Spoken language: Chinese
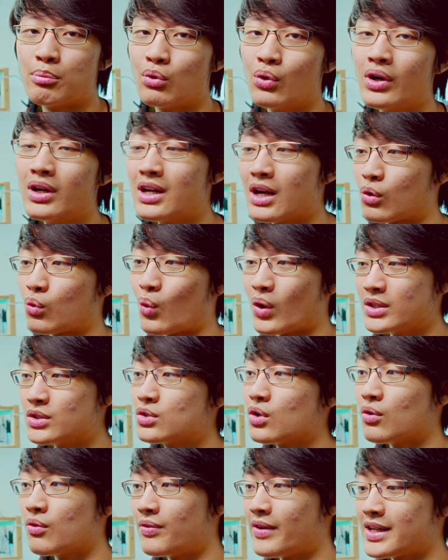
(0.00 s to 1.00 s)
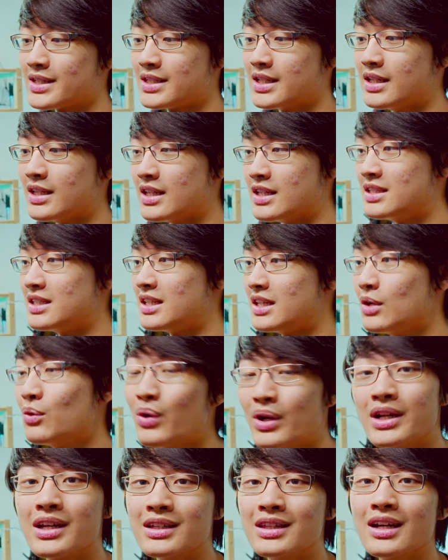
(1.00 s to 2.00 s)
不会让观众发现你切
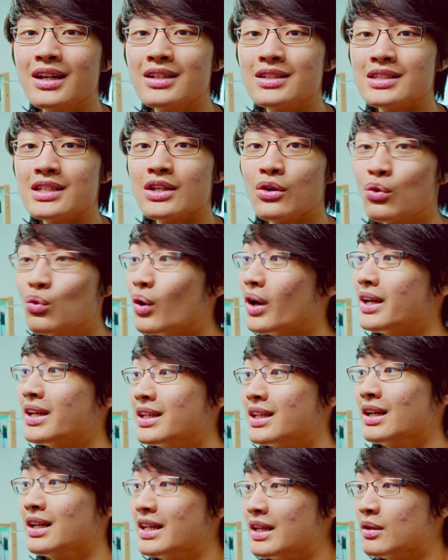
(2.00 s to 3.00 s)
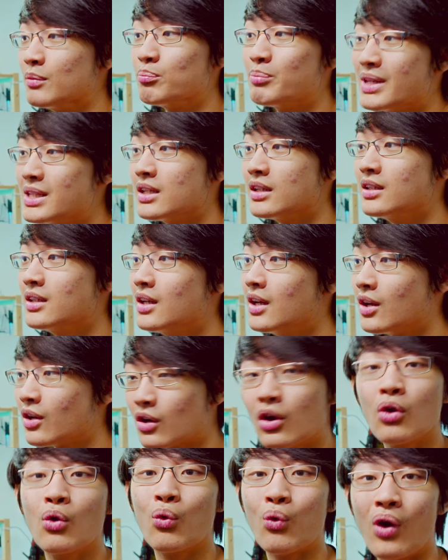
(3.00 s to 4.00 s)
换一个特写，忽然你的脸变成
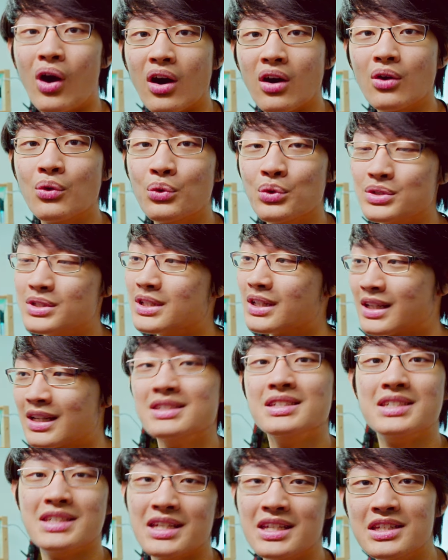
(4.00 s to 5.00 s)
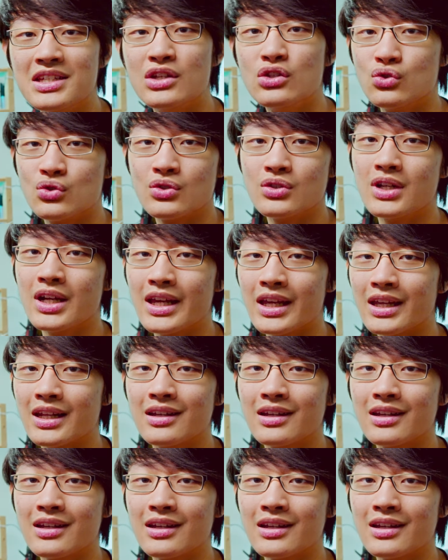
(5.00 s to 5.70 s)
更黄或者是更鲜艳之类